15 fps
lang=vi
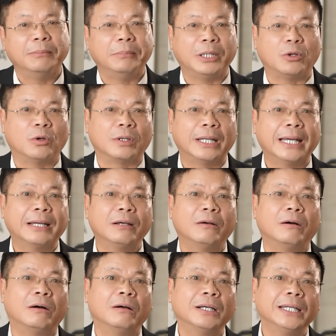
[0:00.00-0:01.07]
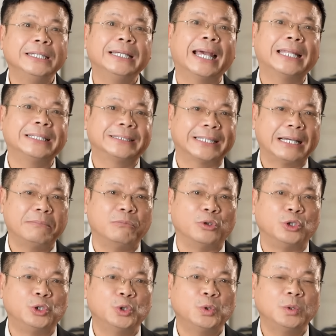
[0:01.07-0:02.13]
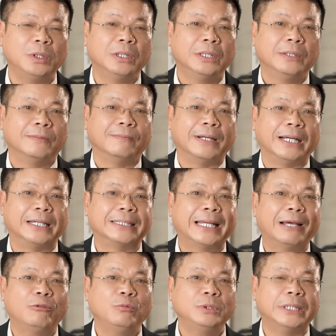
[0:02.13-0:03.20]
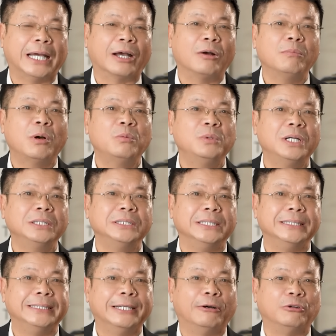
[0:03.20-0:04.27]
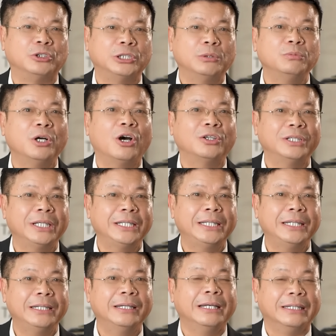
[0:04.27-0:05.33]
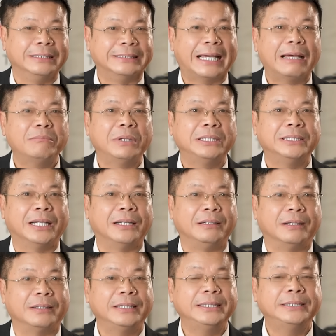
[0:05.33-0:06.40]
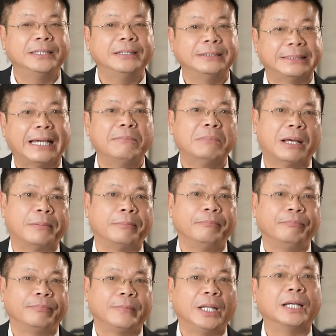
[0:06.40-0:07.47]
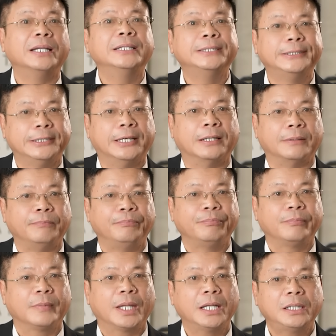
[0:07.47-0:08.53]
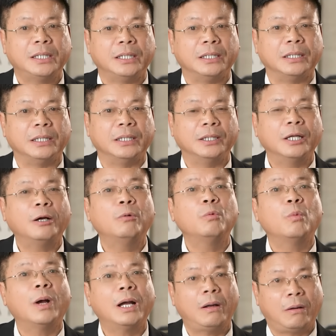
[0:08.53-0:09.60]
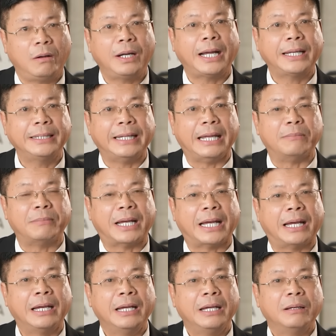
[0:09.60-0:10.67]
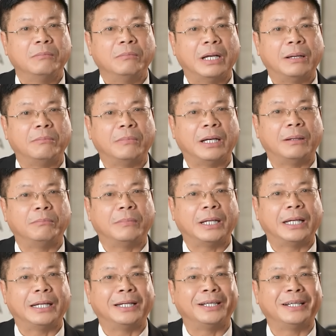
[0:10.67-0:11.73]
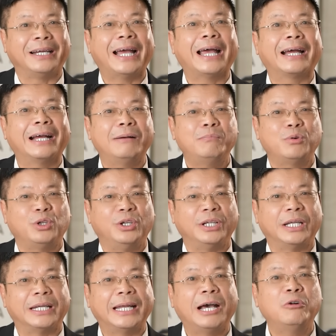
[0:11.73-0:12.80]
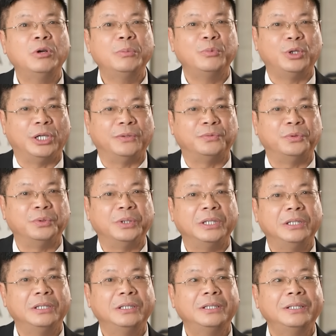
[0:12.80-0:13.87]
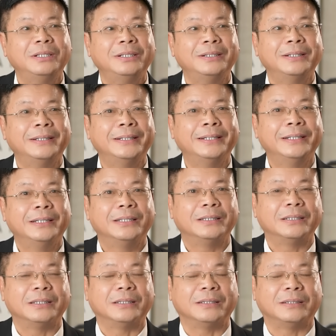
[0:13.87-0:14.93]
mình còn đang có cái nhan sắc một chút. Và người ta cũng chả có mong ước gì nhiều, trông ngon thế kia, giá mà giờ được đi chơi, giá mà được lên giường. Thế thì nó không quá khó khăn để mà mà mà mà gạ gẫm một người đàn ông hay một người phụ nữ uh,